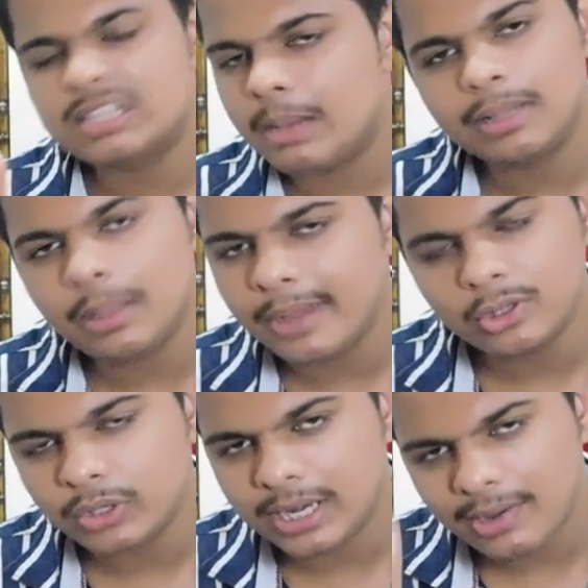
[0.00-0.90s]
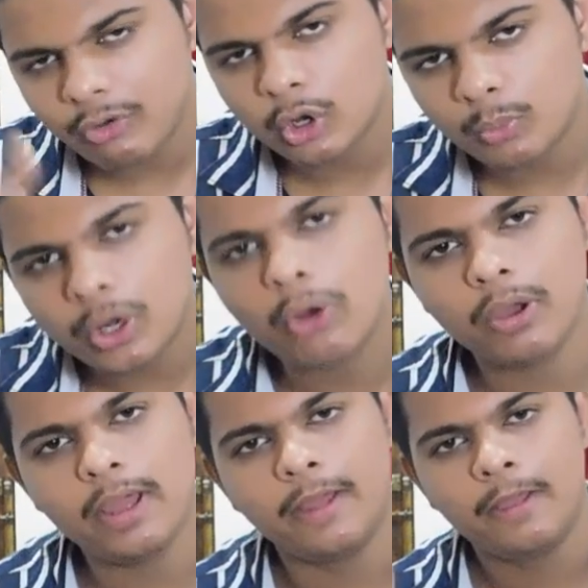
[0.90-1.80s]
इसका मतलब ये तो नहीं है वो लोग बुरे
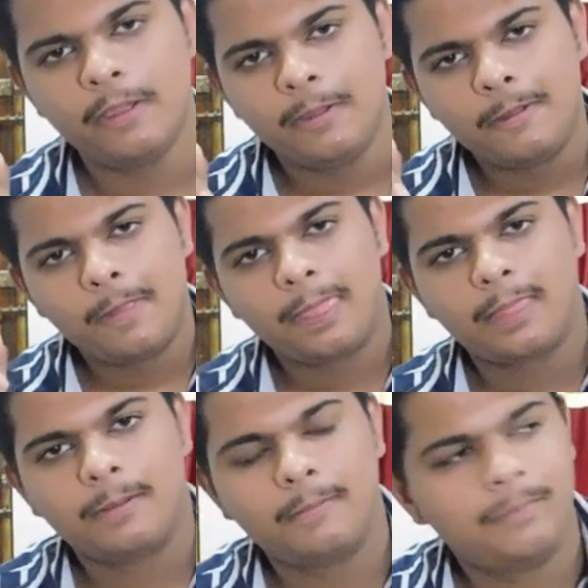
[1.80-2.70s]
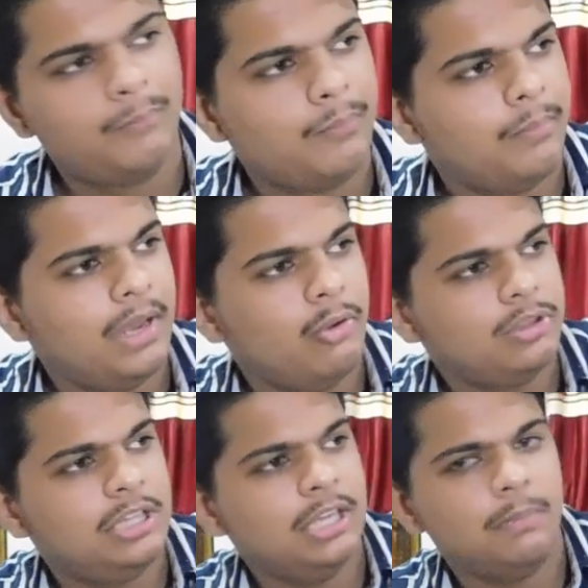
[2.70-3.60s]
हो गए भले
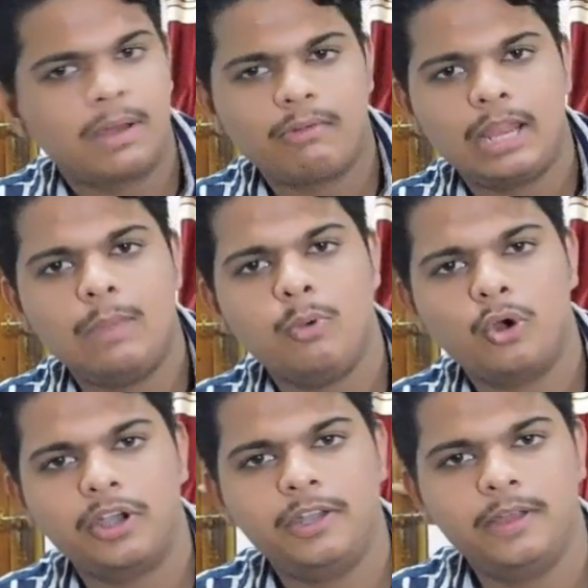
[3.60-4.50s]
वो तीन नंबर वाला हिपोक्रेट